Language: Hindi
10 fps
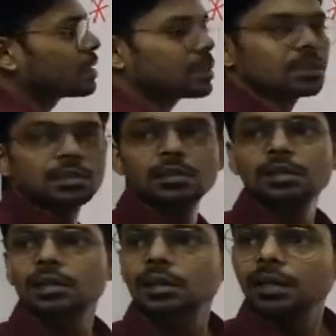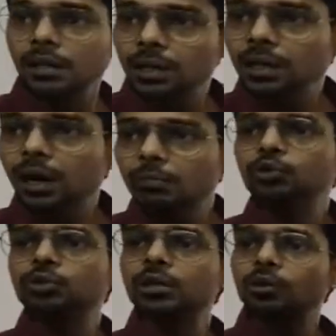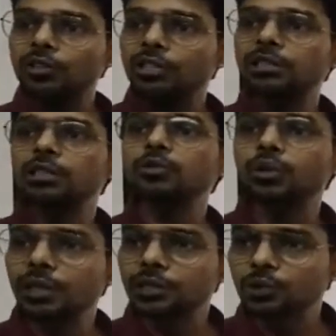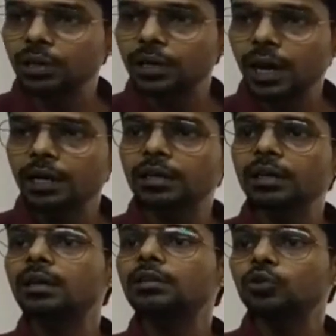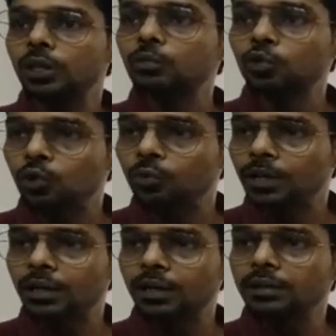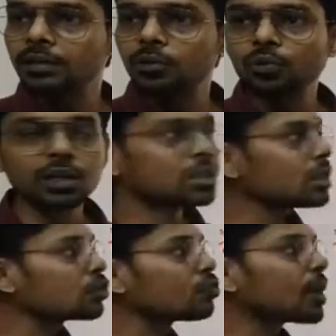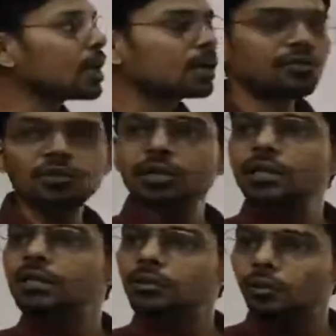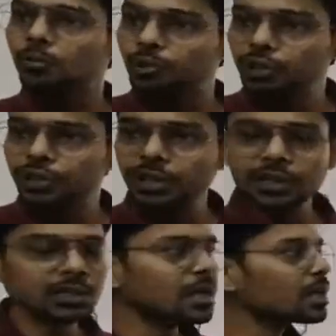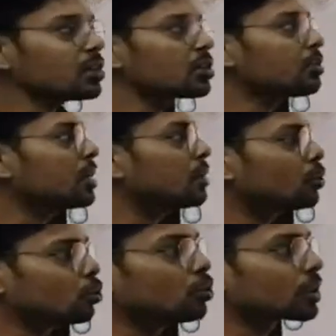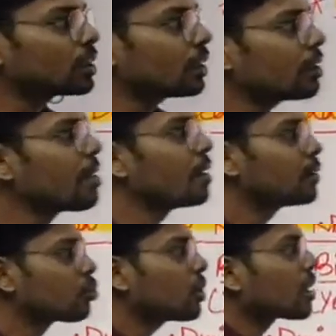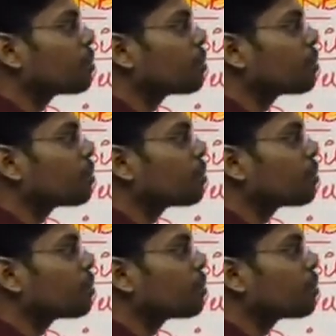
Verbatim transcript: सेल्स इनका काम होता है ऑक्सीजन को इधर से उधर कैरी करना तो हीमोग्लोबिन इनके अंदर होना चाहिए तो बाय डिफॉल्ट इनका कॉम्पोजिशन ऐसा है कि जब ये टूटते हैं तो एक